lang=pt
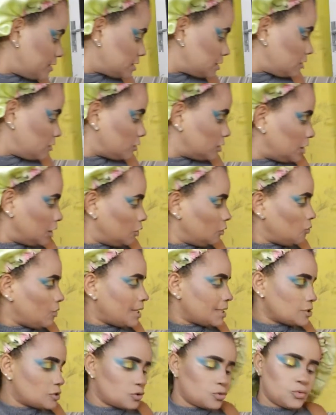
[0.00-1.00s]
ver se eu tenho
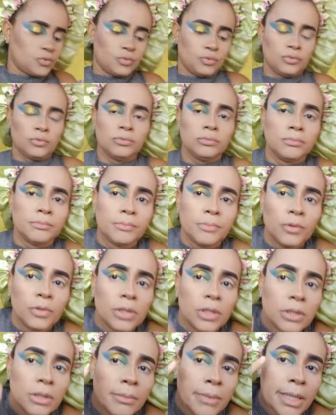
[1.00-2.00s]
um azul,
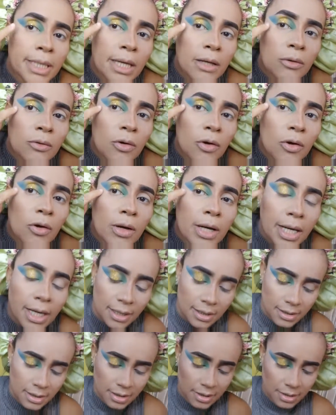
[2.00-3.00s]
porque eu também quero colocar
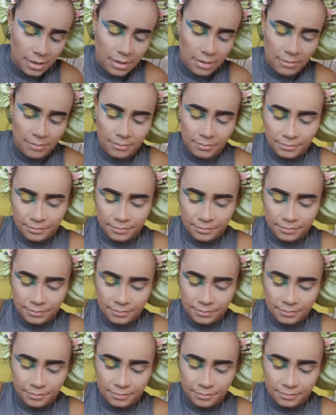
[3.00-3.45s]
aqui.